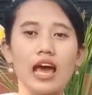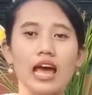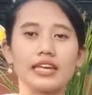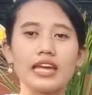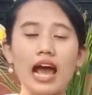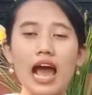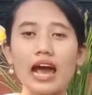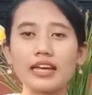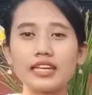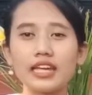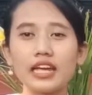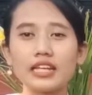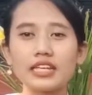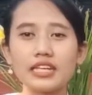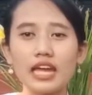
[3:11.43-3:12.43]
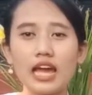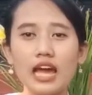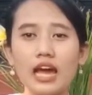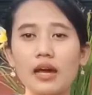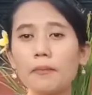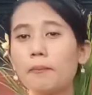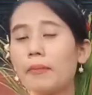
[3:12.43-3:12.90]
yang
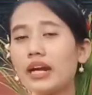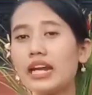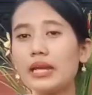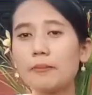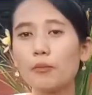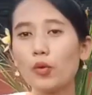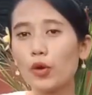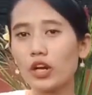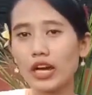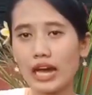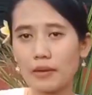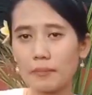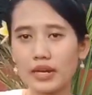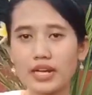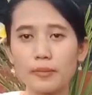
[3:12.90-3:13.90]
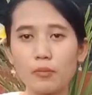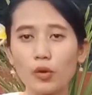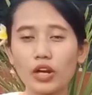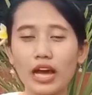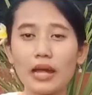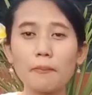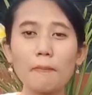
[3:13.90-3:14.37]
akhirnya menimbulkan
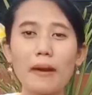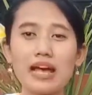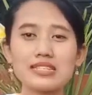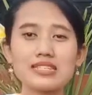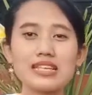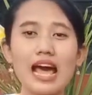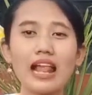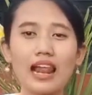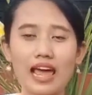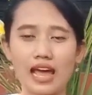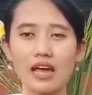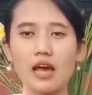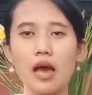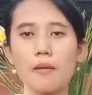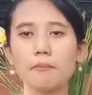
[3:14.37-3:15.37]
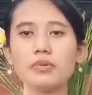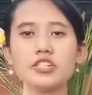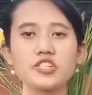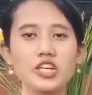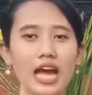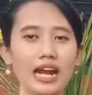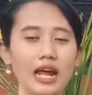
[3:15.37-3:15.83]
menimbulkan masalah
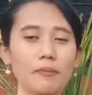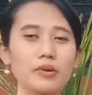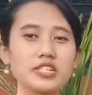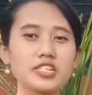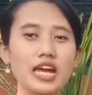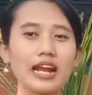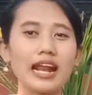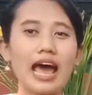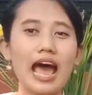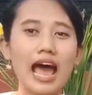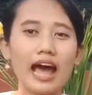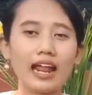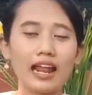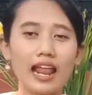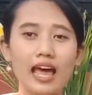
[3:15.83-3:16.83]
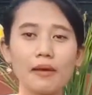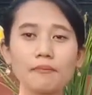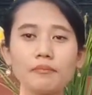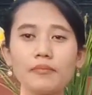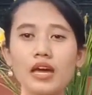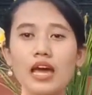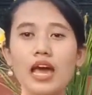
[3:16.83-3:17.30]
bencana-bencana alam
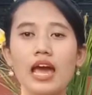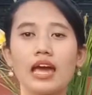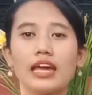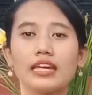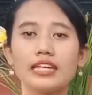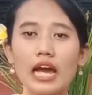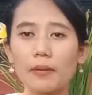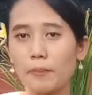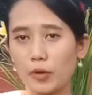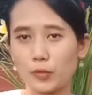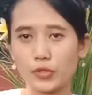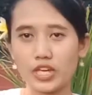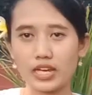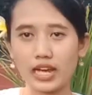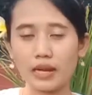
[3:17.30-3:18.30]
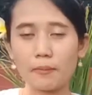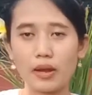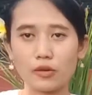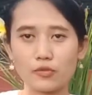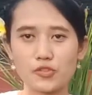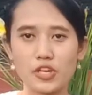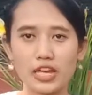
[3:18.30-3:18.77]
yang merugikan
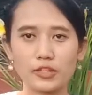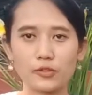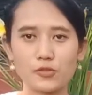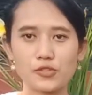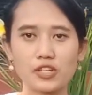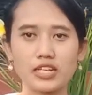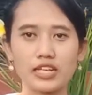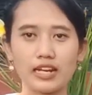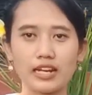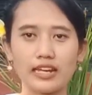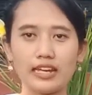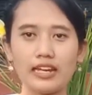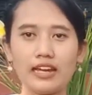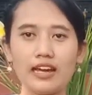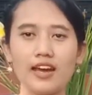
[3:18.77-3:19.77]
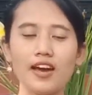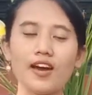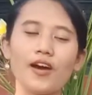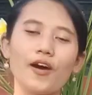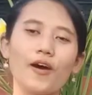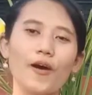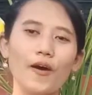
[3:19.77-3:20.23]
manusia itu sendiri.
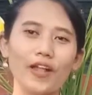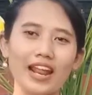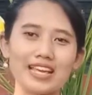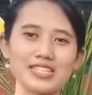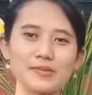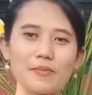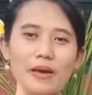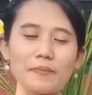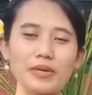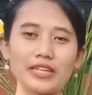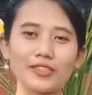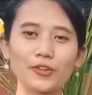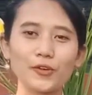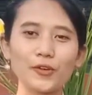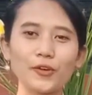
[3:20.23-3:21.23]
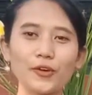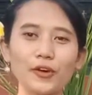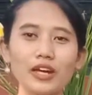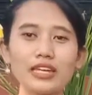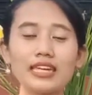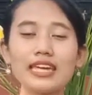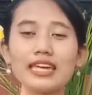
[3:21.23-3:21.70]
Oleh sebab itu,
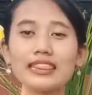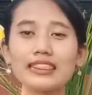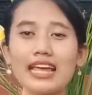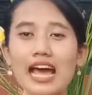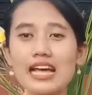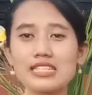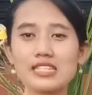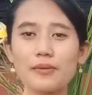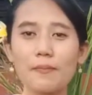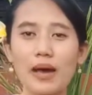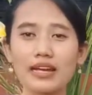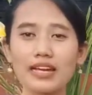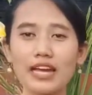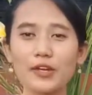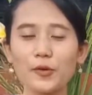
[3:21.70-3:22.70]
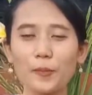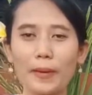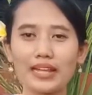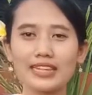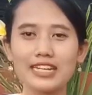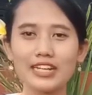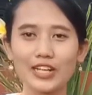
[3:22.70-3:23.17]
kita sebagai
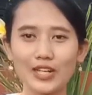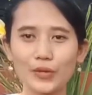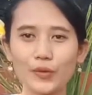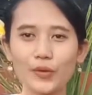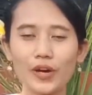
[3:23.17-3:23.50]
umat Hindu